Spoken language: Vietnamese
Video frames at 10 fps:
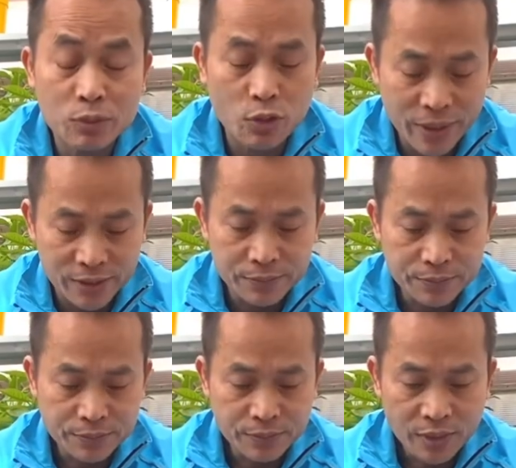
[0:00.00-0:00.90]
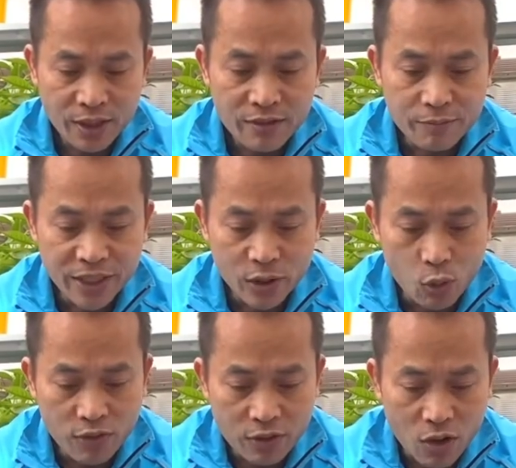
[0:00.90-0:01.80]
cho mình mình
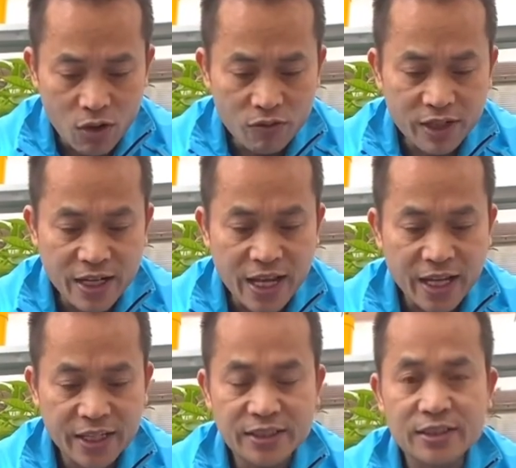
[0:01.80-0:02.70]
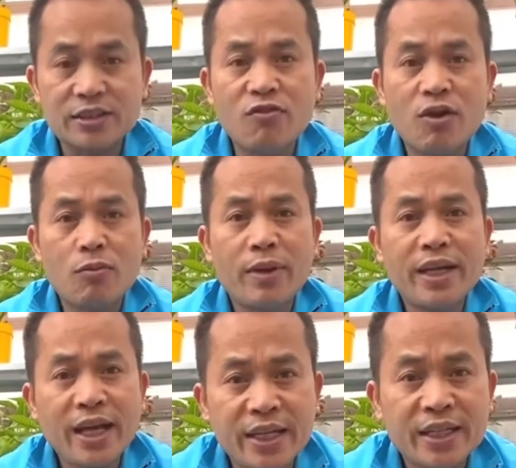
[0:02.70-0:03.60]
ủ vào đó và để trong vòng mấy
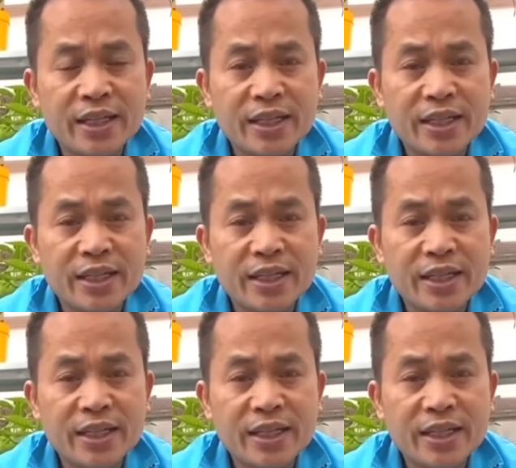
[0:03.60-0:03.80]
ngày